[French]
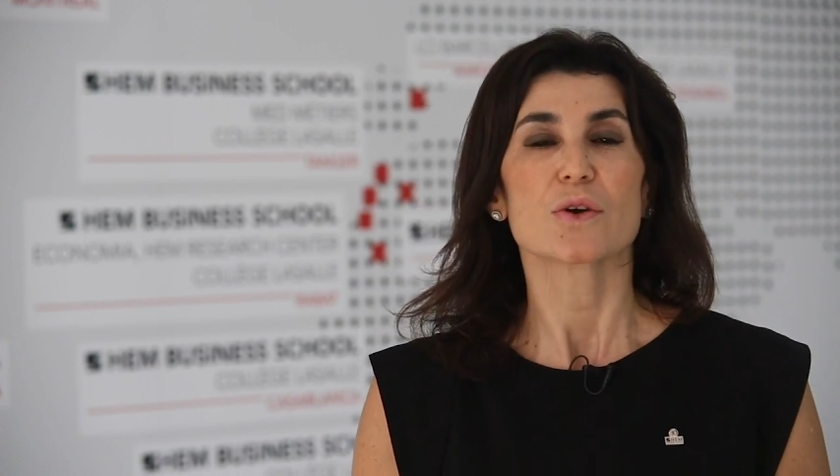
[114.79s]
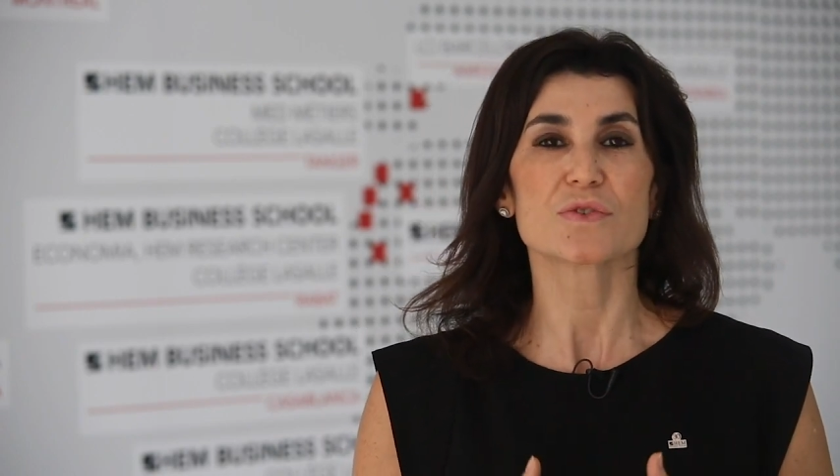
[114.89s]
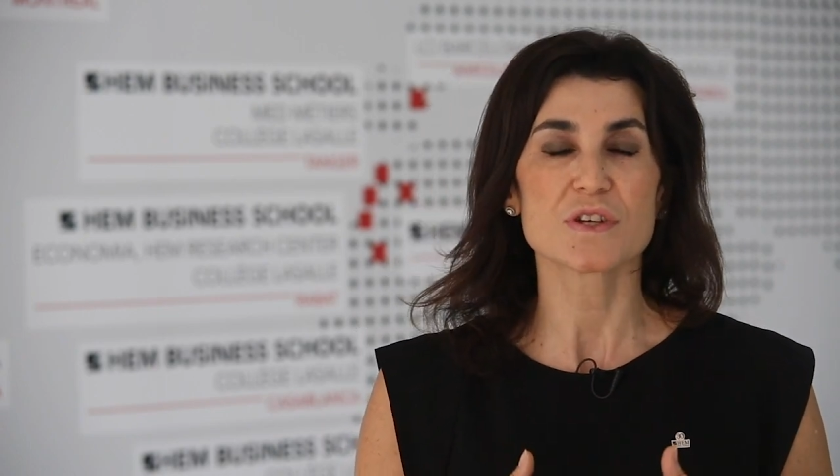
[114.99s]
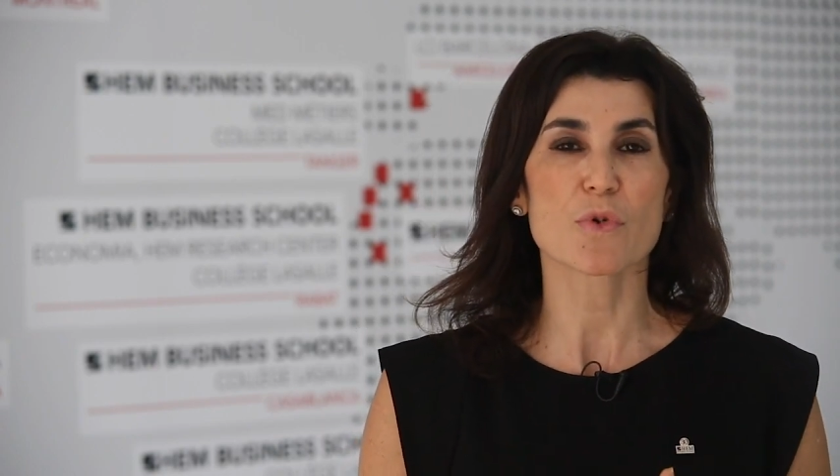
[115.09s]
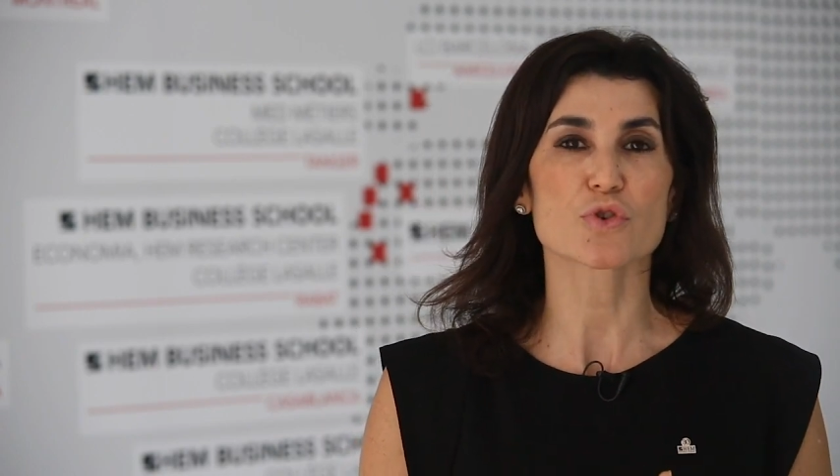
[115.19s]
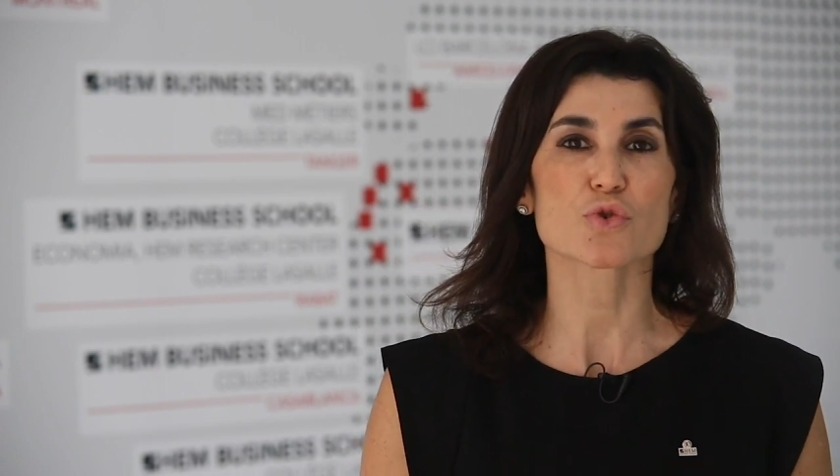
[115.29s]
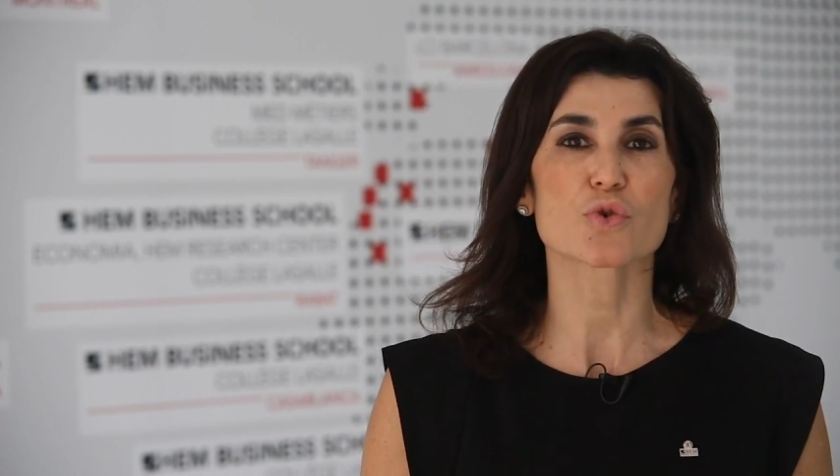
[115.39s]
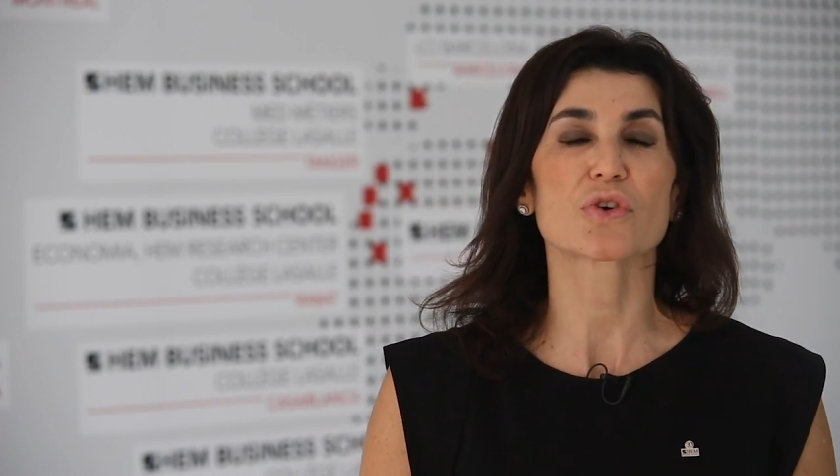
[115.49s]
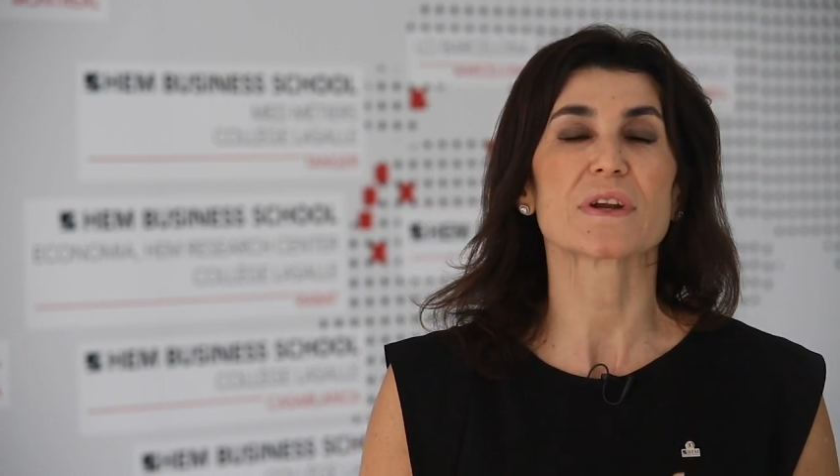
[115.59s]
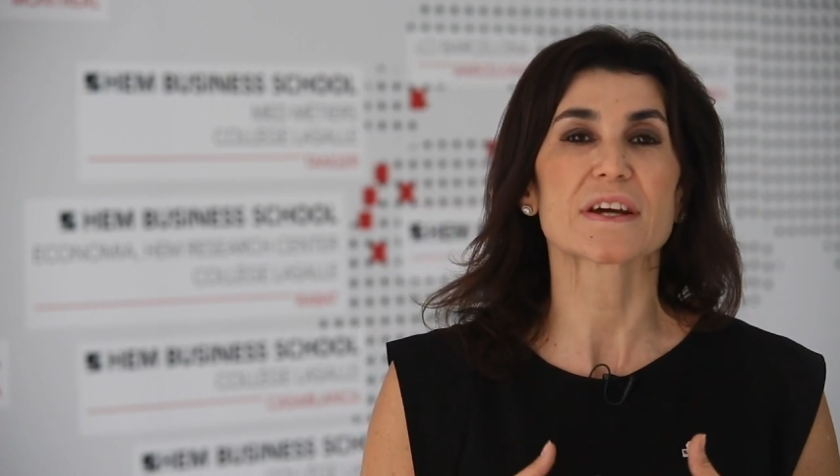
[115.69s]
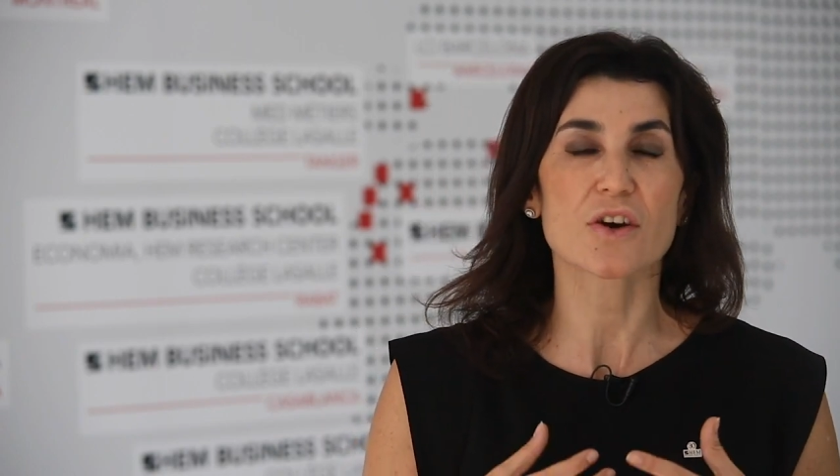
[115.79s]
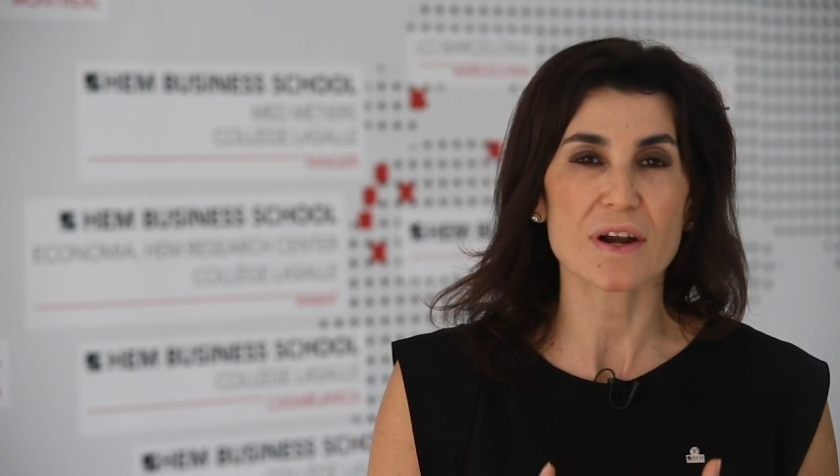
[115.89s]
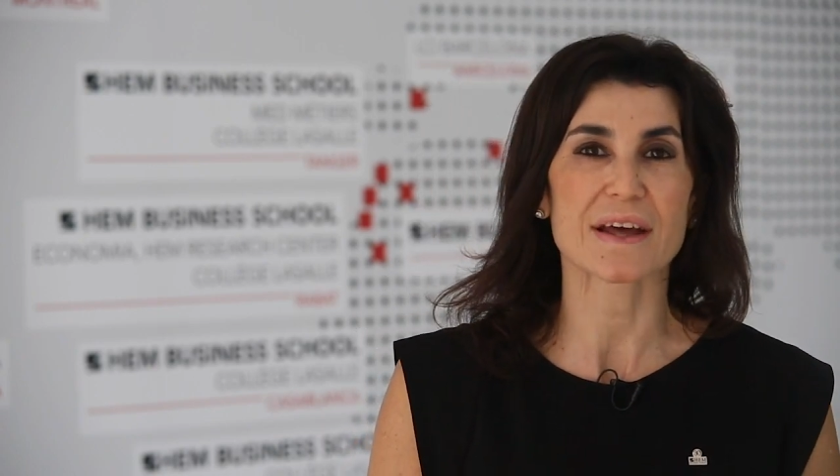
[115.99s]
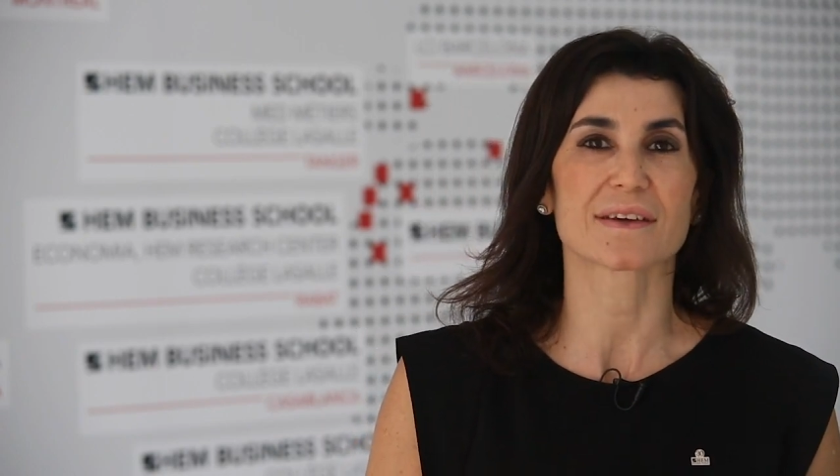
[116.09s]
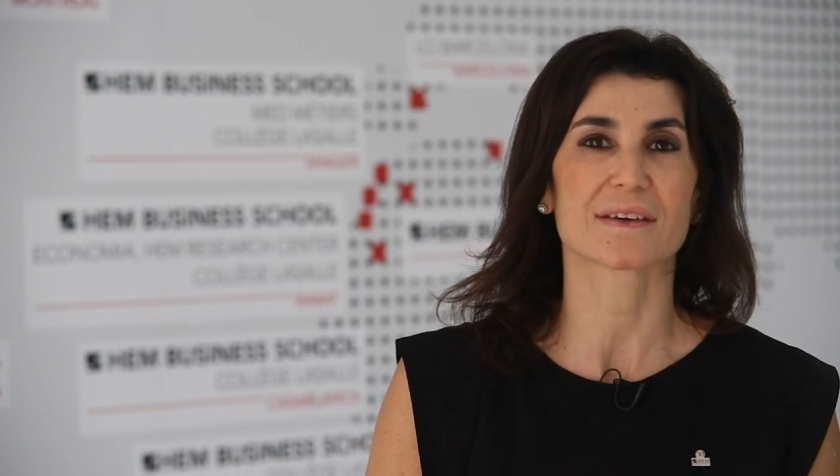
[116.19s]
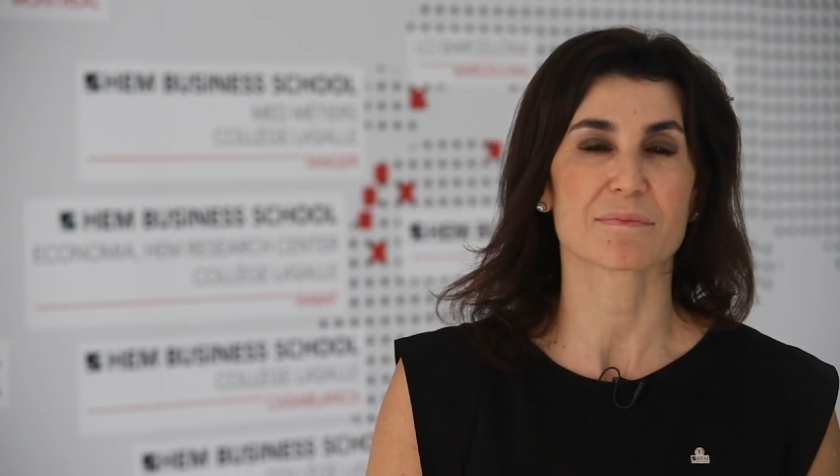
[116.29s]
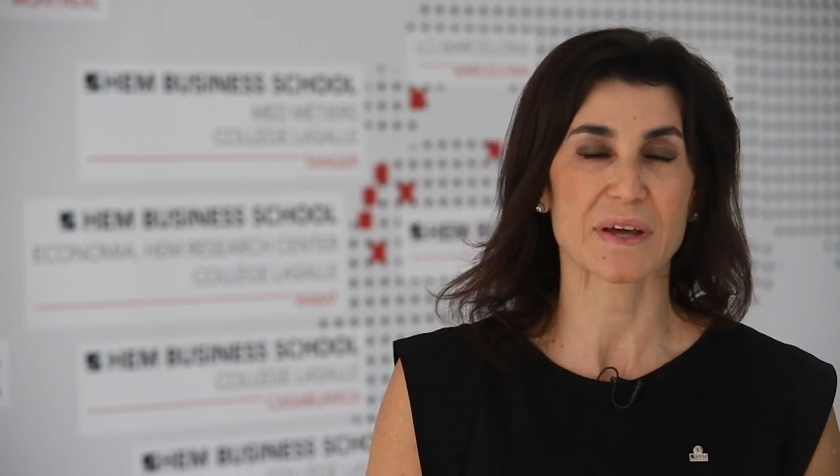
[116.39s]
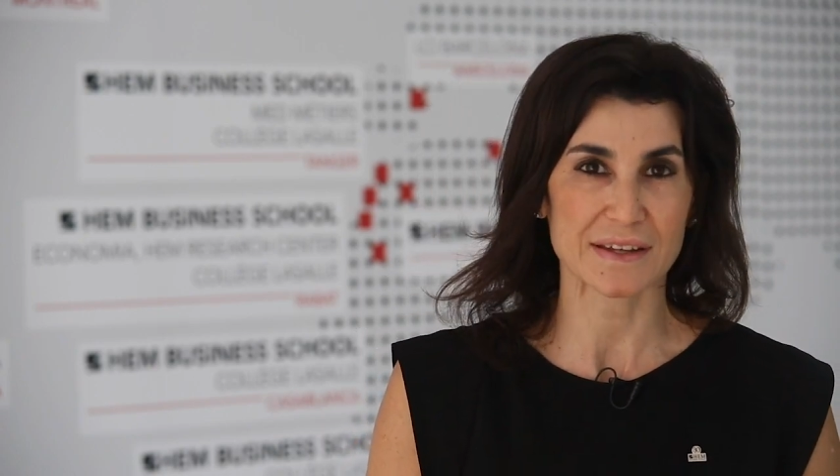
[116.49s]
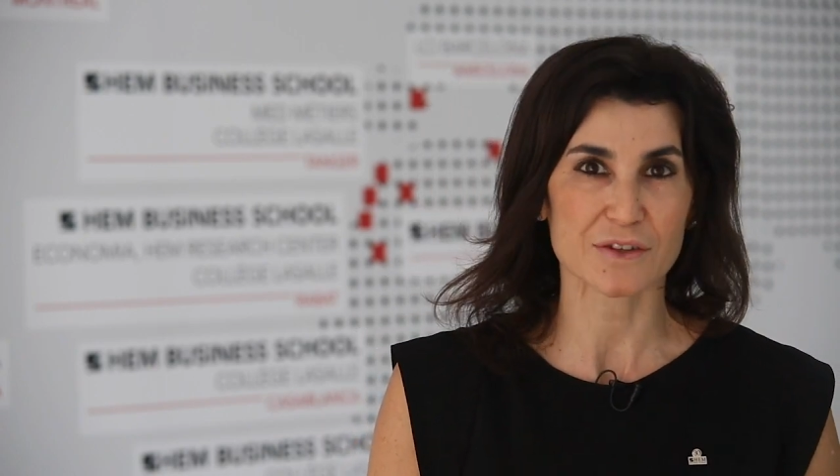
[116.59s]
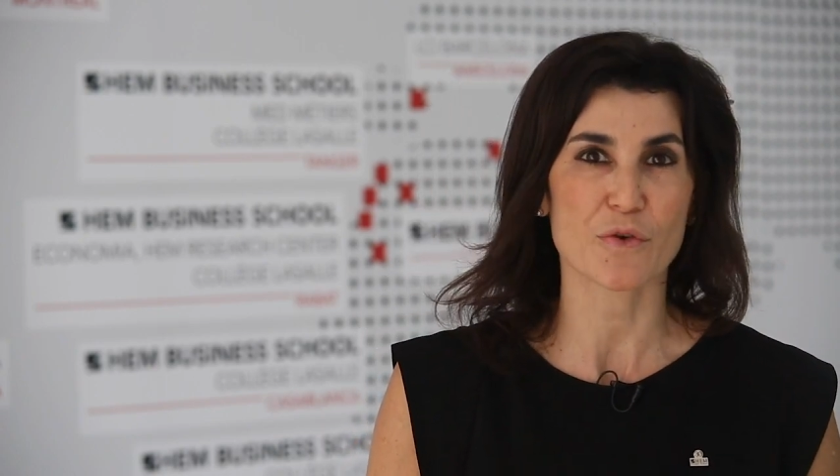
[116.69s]
une dimension que les collègues
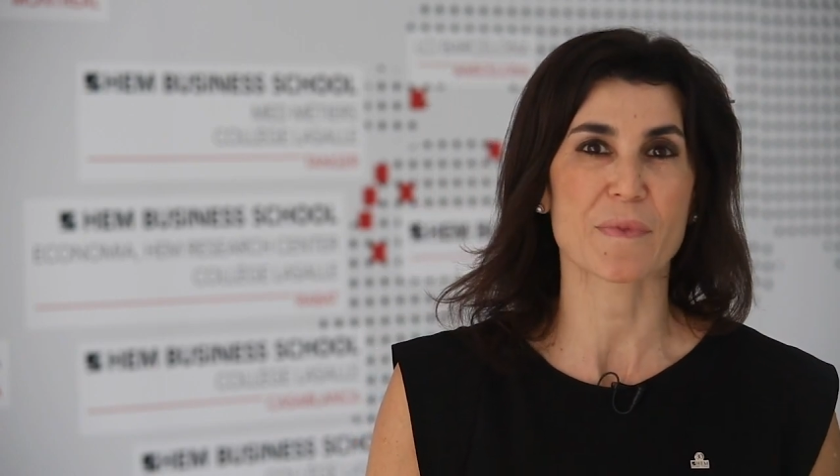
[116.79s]
méritent